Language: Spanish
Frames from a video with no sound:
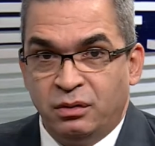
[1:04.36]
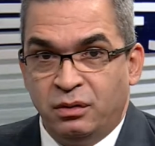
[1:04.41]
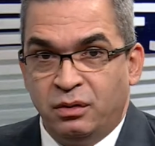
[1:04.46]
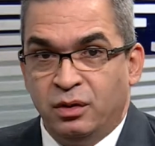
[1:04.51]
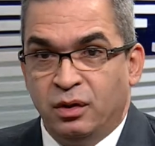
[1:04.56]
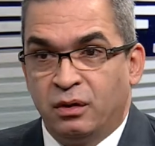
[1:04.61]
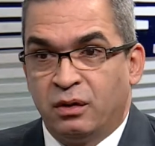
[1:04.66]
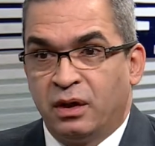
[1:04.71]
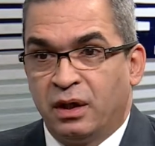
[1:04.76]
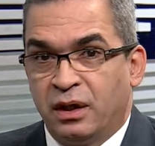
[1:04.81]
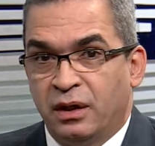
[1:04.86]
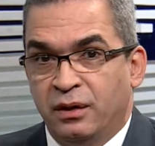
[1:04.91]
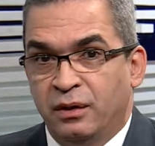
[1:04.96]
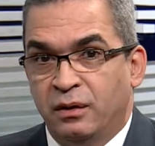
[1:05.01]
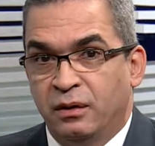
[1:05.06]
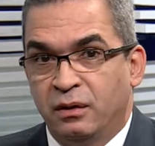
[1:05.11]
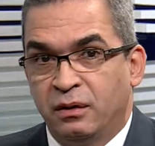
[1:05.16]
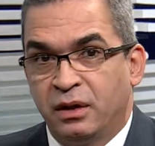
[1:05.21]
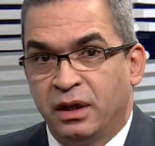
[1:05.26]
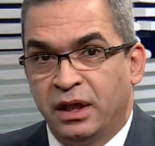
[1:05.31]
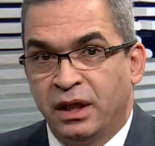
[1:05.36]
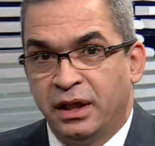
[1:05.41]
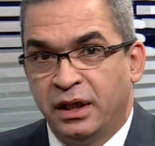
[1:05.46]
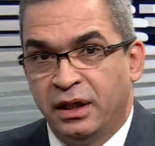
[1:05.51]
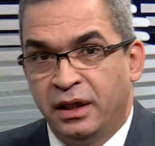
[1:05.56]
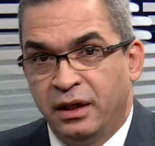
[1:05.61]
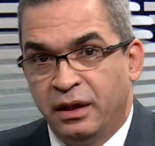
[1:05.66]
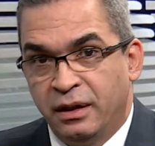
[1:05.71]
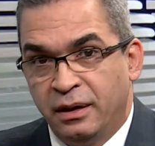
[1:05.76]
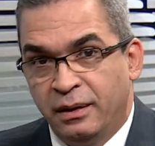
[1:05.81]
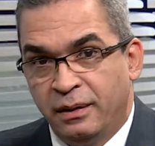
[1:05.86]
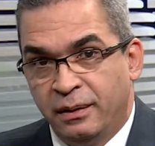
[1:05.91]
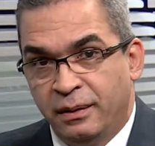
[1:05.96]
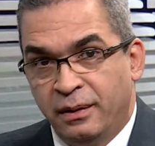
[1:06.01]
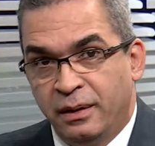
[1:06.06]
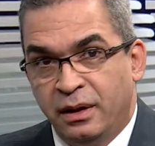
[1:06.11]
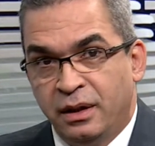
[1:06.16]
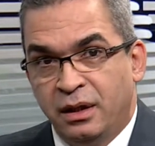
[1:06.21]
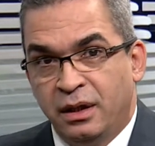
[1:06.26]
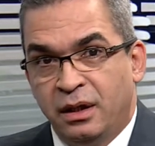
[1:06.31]
yo creo que
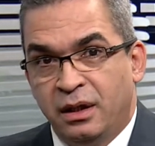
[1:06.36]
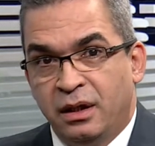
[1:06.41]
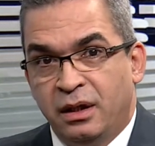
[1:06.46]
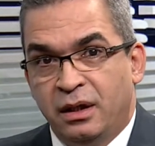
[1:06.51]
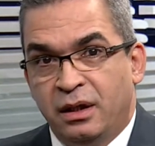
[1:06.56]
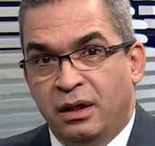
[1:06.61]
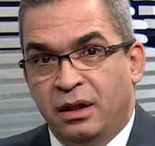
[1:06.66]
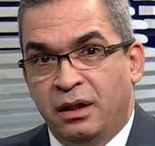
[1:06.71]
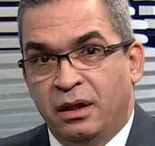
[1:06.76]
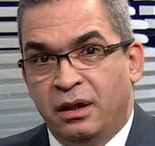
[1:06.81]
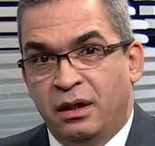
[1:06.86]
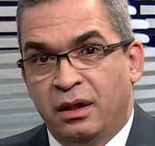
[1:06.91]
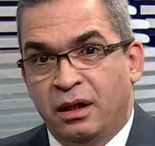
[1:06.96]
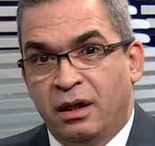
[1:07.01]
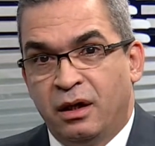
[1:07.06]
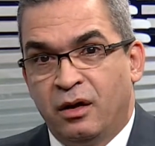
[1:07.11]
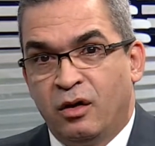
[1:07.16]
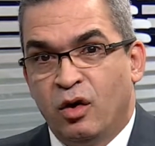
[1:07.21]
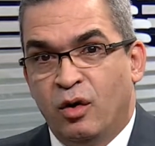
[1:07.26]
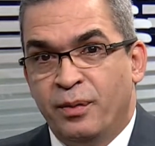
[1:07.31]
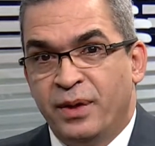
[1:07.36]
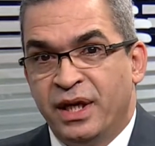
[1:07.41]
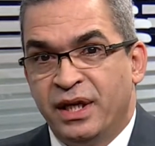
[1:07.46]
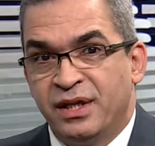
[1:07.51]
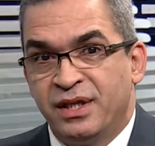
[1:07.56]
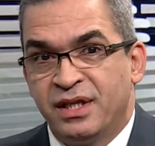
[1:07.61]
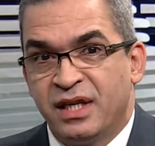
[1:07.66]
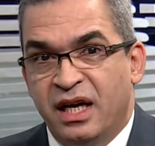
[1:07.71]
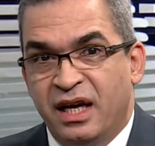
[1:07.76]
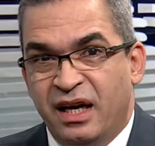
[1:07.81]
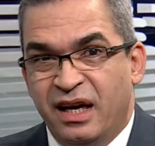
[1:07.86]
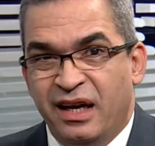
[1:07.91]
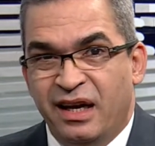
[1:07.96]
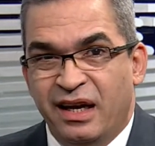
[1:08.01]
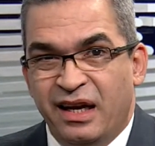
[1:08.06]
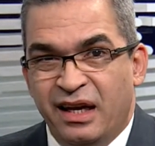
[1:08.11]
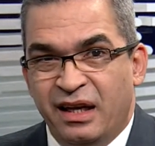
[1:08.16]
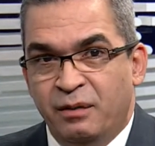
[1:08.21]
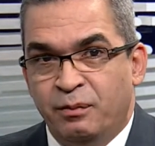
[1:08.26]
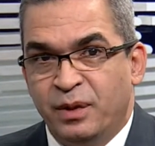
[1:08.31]
comienza
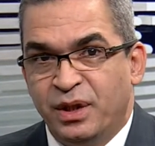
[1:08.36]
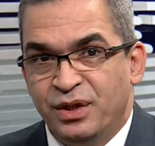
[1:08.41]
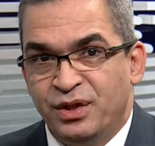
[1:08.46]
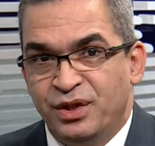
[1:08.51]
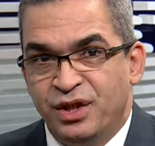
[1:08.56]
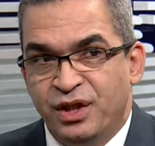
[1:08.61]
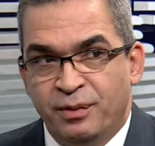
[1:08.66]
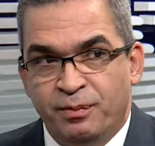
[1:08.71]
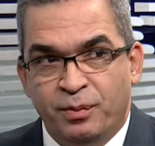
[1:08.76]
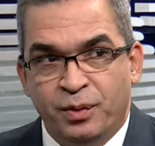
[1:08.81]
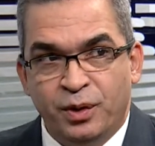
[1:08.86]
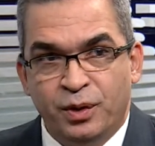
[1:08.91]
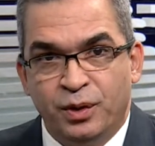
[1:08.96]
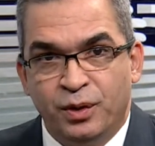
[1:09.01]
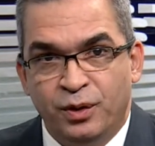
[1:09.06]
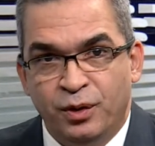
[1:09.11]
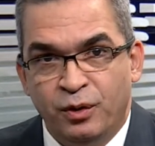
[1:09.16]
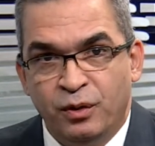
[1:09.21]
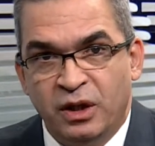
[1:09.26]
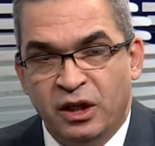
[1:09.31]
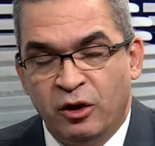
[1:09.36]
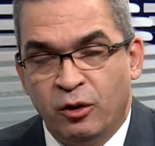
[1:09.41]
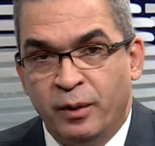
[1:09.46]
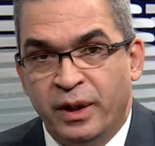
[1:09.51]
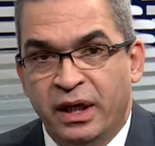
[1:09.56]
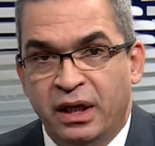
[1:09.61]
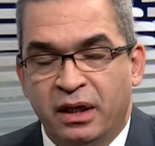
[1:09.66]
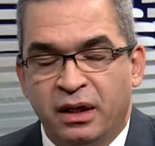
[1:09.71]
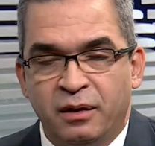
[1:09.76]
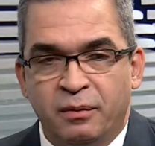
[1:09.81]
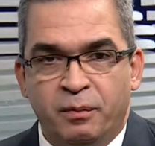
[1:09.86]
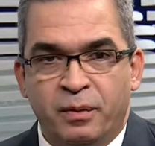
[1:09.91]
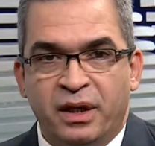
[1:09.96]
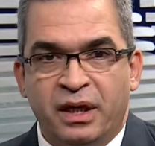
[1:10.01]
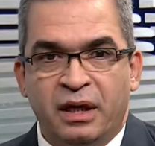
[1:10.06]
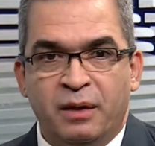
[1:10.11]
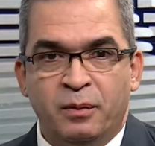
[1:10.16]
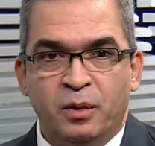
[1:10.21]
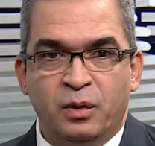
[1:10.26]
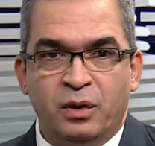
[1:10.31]
el principio de una novela que
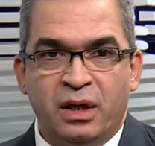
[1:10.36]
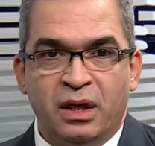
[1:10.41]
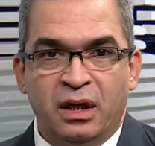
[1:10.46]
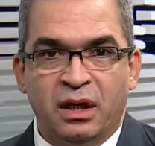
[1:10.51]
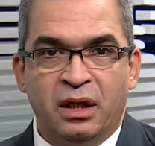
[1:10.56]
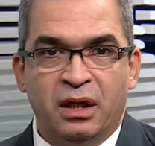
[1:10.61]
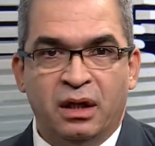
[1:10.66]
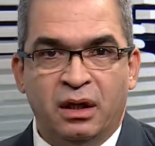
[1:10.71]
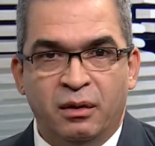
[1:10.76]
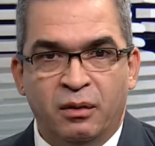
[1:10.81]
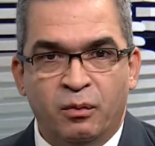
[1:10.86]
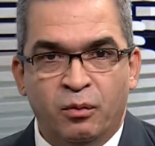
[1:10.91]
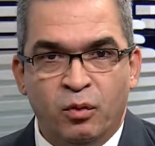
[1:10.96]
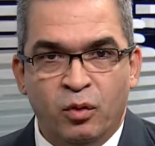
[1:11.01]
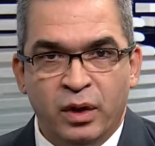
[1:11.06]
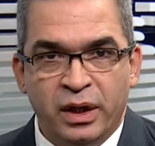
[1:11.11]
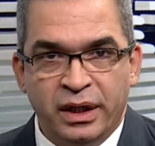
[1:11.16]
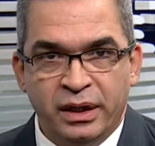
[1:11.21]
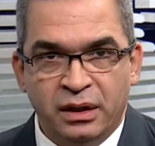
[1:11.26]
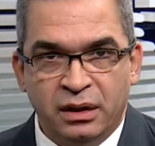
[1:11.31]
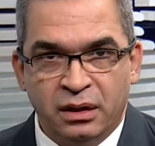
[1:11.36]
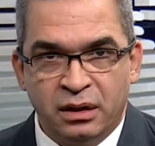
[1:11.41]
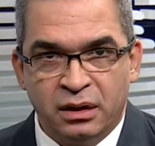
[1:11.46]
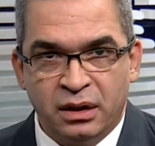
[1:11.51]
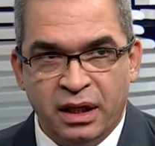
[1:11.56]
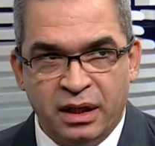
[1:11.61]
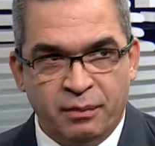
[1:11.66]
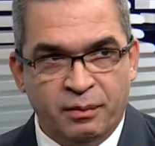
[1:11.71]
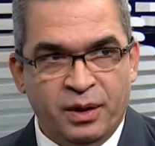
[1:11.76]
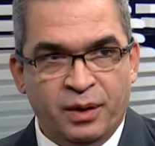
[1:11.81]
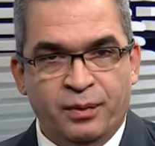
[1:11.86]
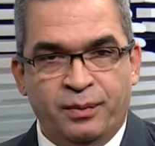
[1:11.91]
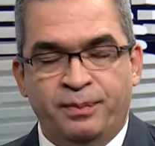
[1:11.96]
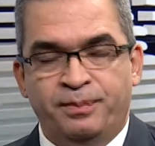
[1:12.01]
esperamos tenga buen término.